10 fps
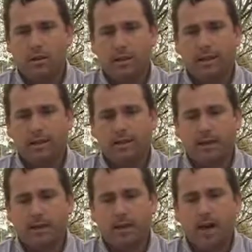
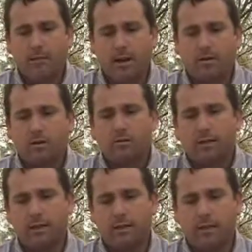este, habla con
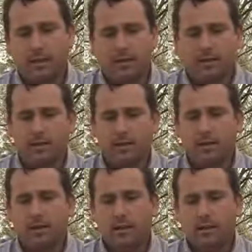diferentes
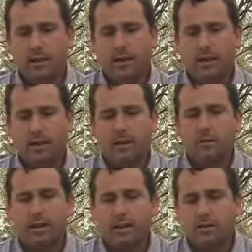eh,
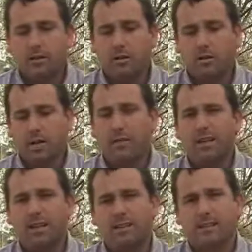comercio,
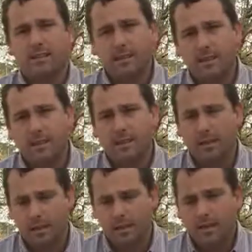realmente se
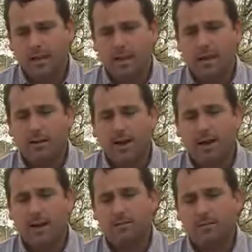siente la
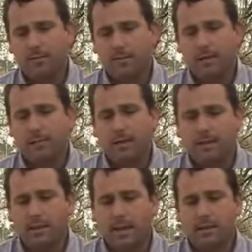baja de
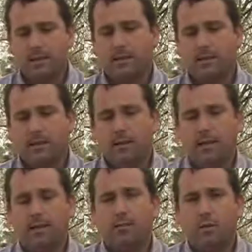ventas,
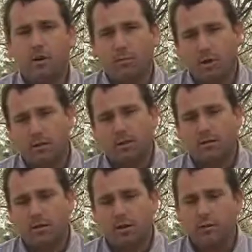este, el poco
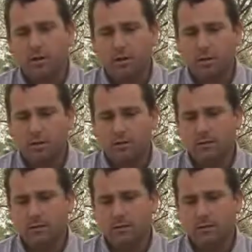movimiento económico